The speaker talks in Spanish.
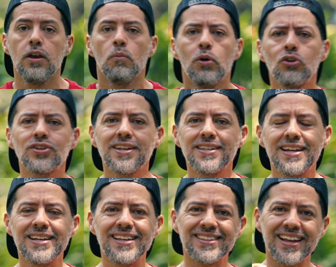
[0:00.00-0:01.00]
Bueno,
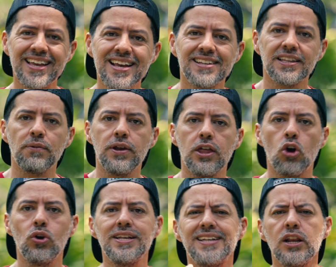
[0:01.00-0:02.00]
Sayajines, hasta aquí este
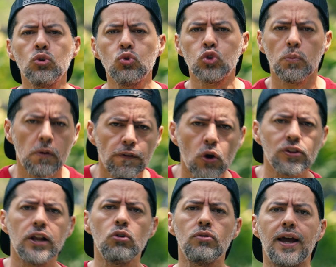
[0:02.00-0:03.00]
video. Y si les gustó, por favor,
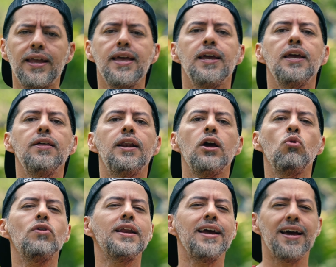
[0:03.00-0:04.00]
denle un like y denle
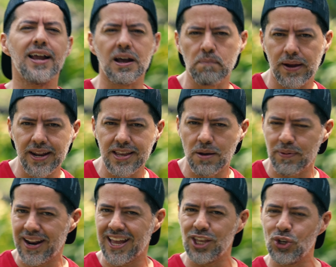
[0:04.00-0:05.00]
un clic a la campanilla
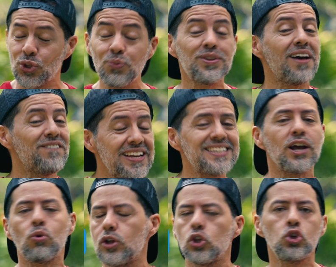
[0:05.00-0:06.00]
para que YouTube te
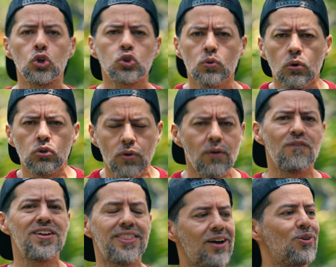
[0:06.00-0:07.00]
avise cuando yo subo un nuevo
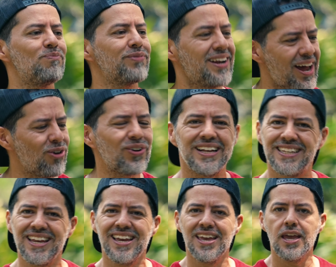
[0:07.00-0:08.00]
video. Claro que
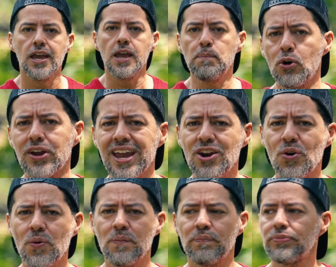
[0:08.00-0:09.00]
sí. ¿Y por qué no?